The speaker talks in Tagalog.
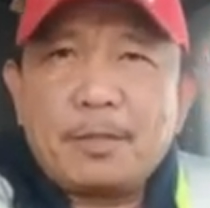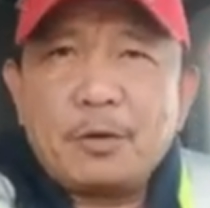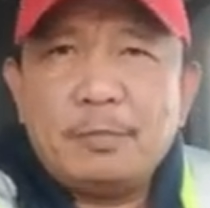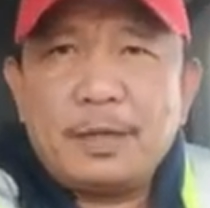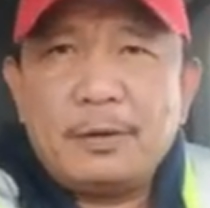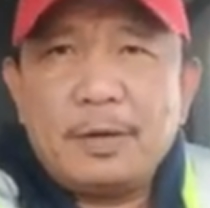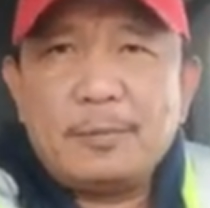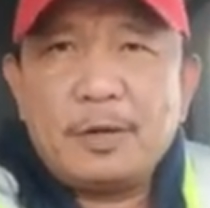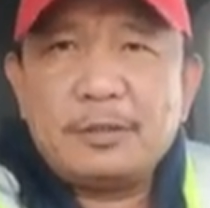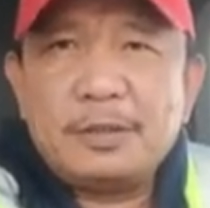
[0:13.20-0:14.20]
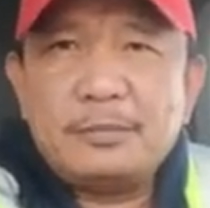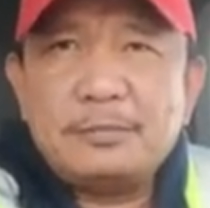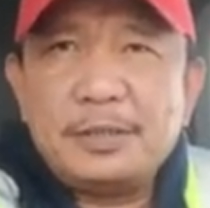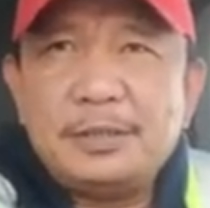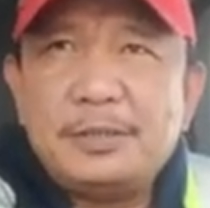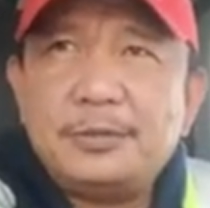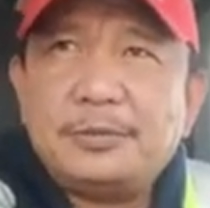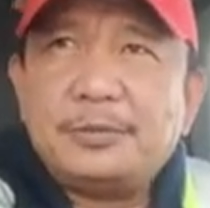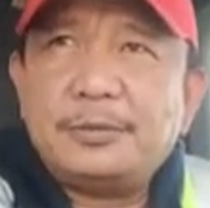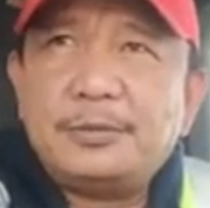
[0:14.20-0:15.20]
gumagawa po ako ng
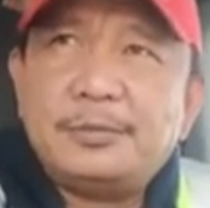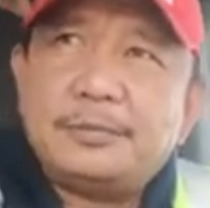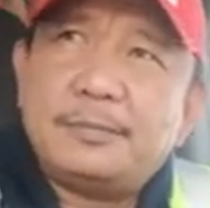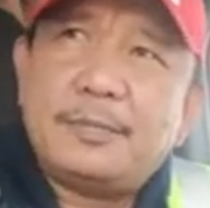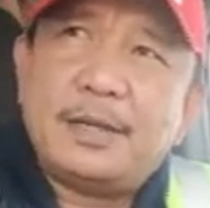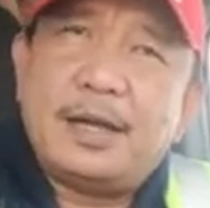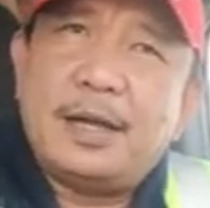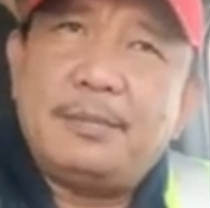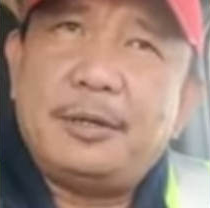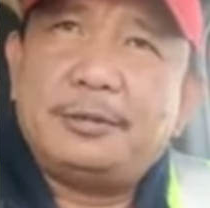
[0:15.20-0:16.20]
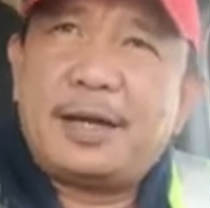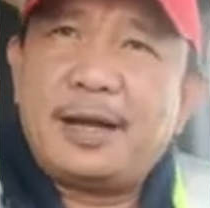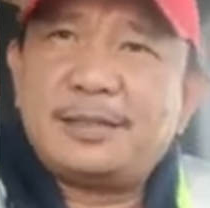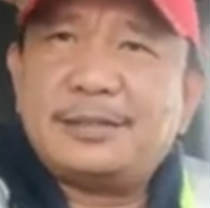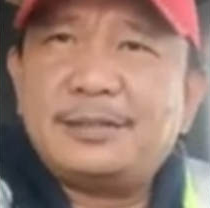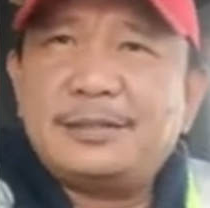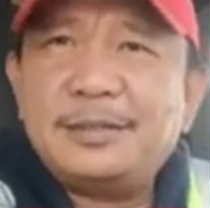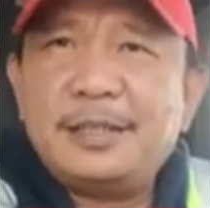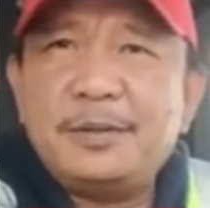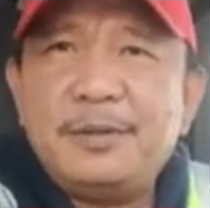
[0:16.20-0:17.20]
videos about trucks,
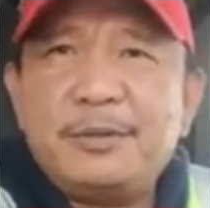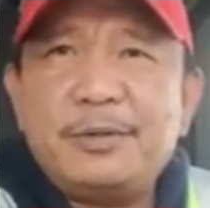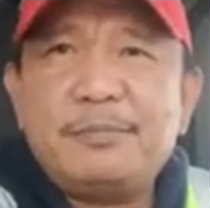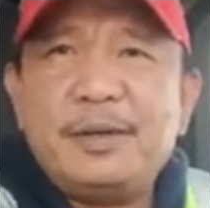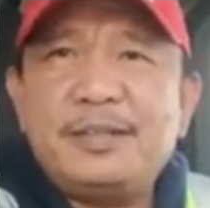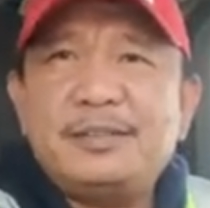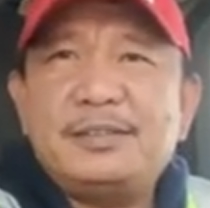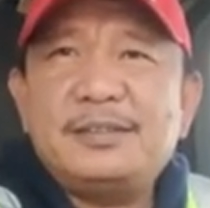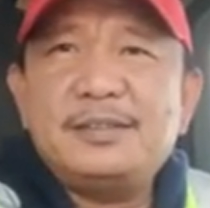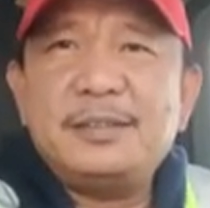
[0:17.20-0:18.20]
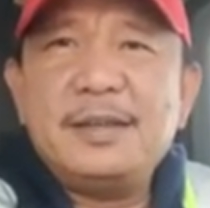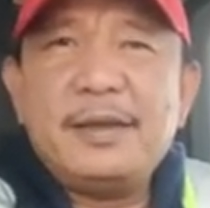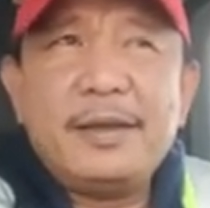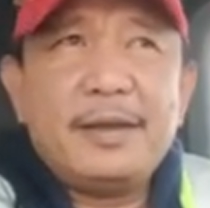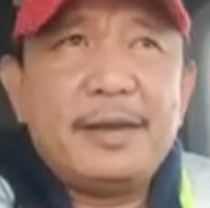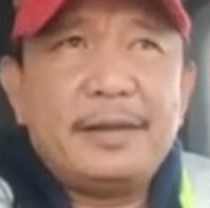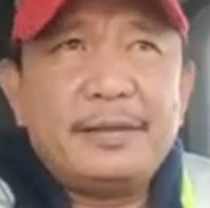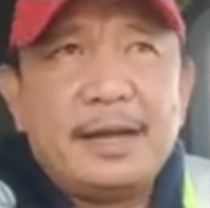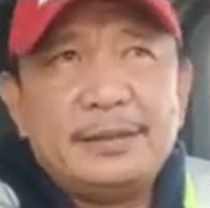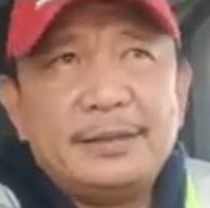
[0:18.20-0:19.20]
heavy equipments,
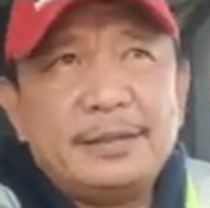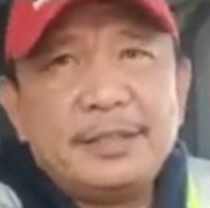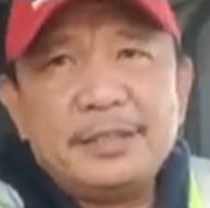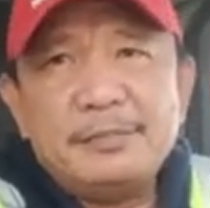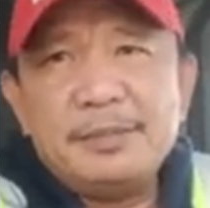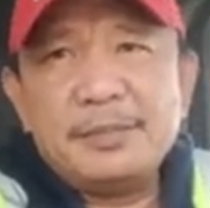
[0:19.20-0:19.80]
and other heavy